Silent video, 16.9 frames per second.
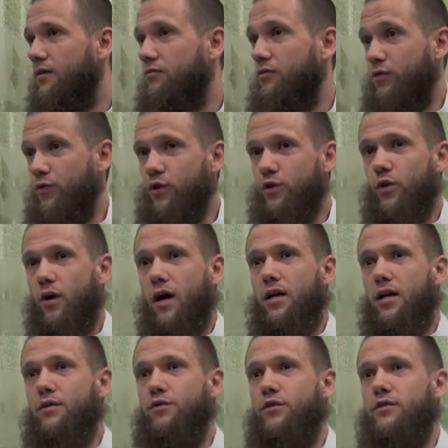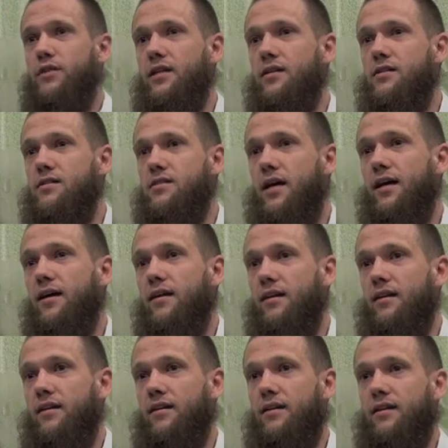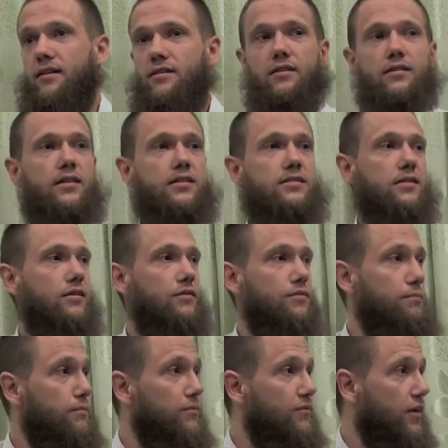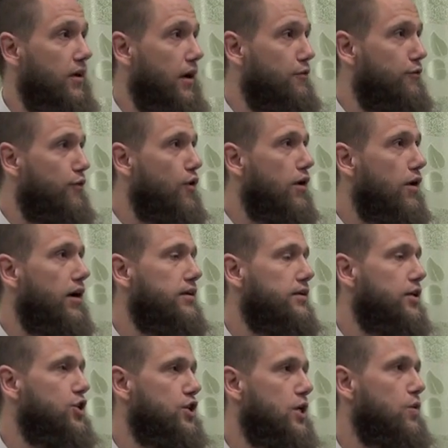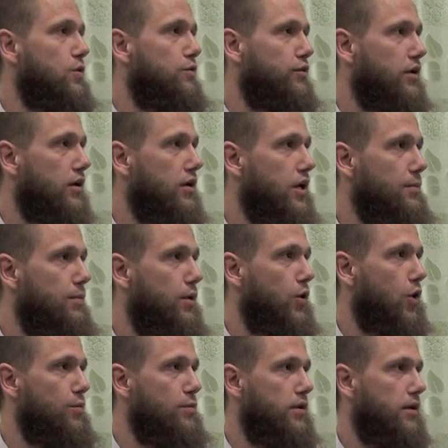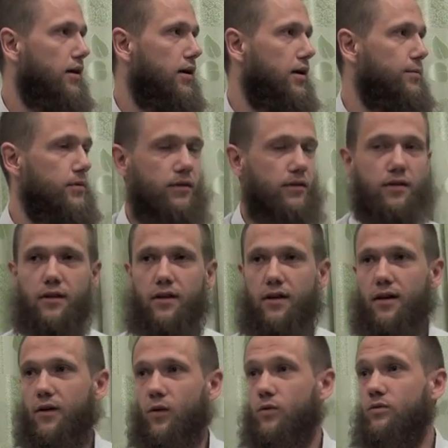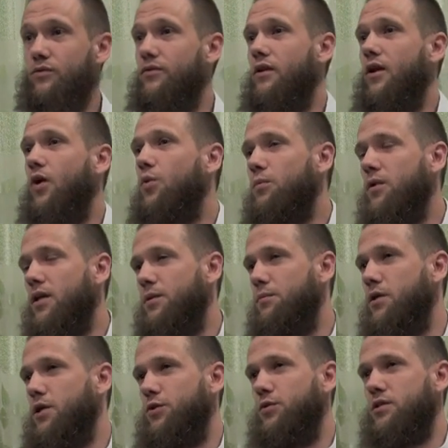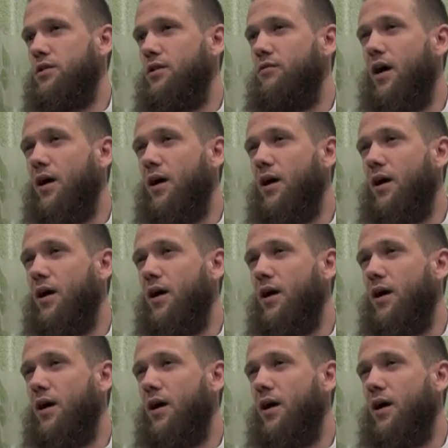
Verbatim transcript: Wir wollen doch alle von denen sein, die diese hervorragende Stellung von Allah bekommen haben. Und glaubt mir, liebe Geschwister,